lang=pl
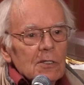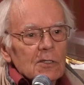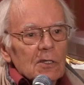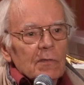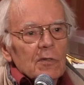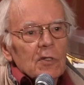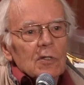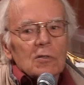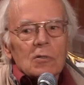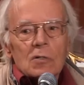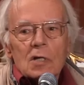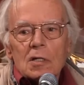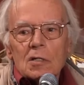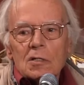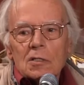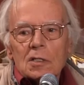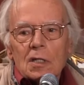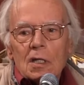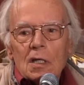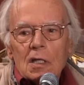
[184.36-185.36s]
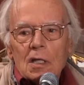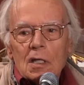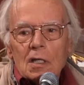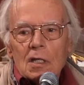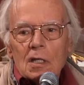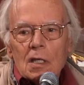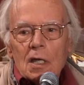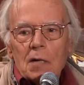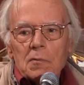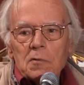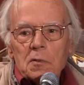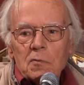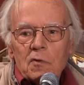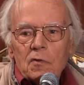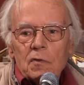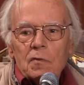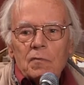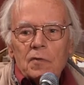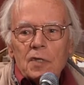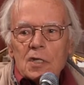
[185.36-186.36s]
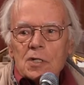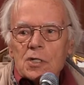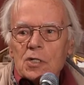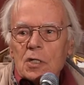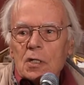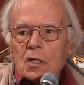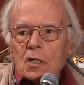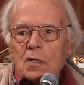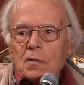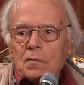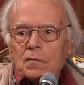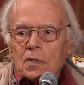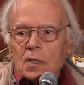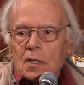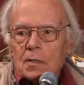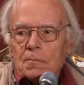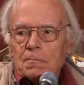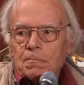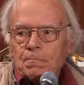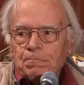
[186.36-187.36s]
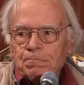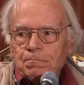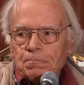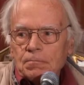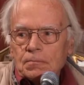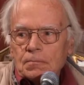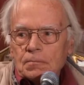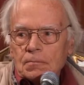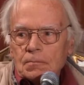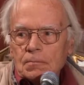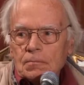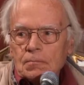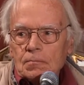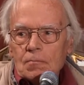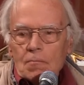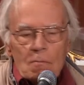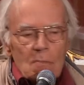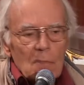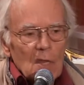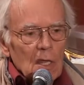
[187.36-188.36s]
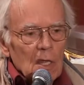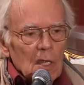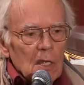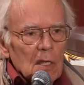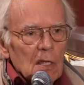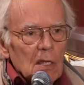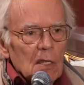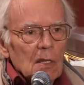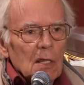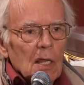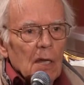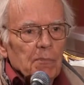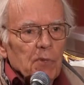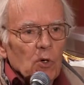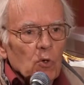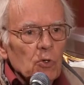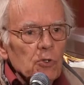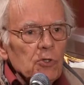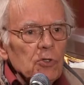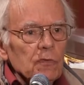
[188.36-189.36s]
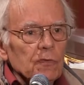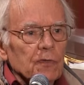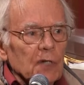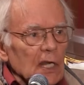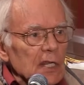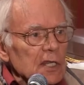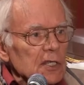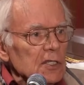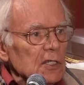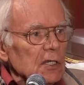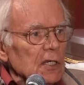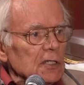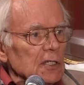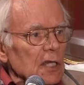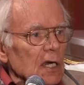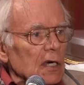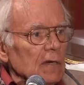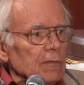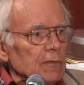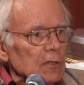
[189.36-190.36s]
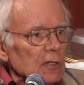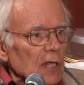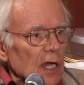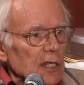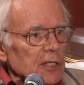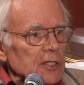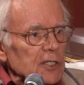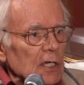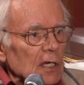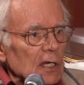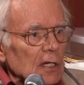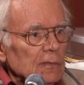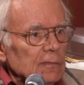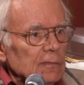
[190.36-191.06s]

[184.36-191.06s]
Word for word: zowąd któregoś dnia mi mówi, wiesz, e, w tym, na południu Francji jest taka fundacja